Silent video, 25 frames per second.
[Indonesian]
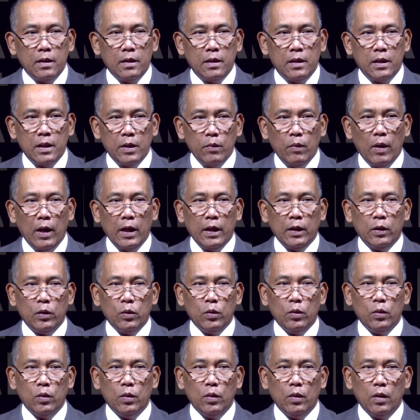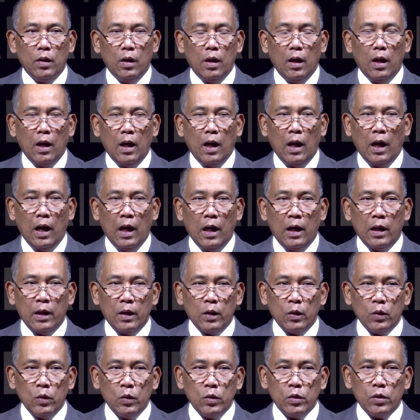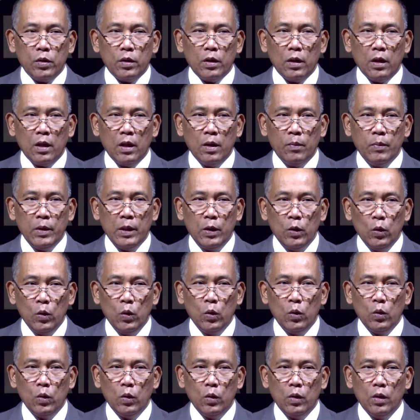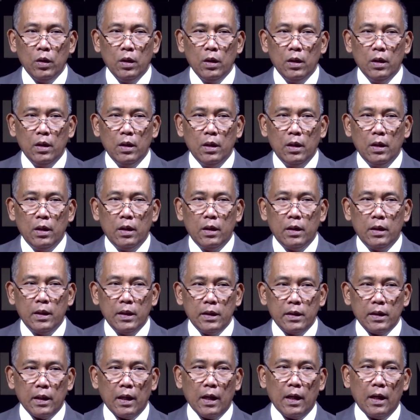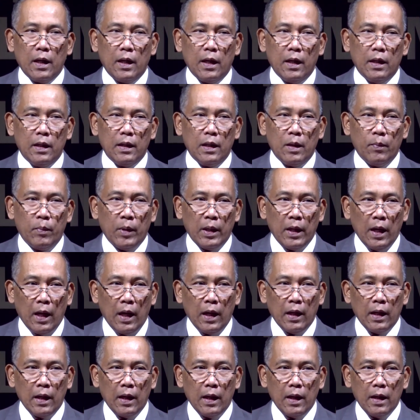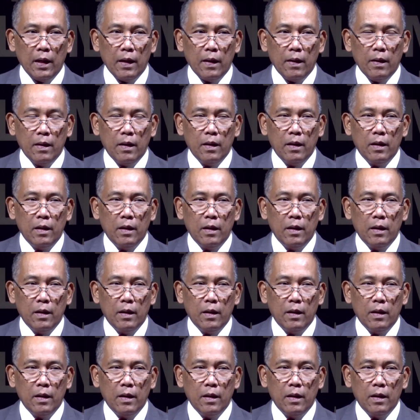jiwa itu harus lebih dulu diserahkan kepada Allah,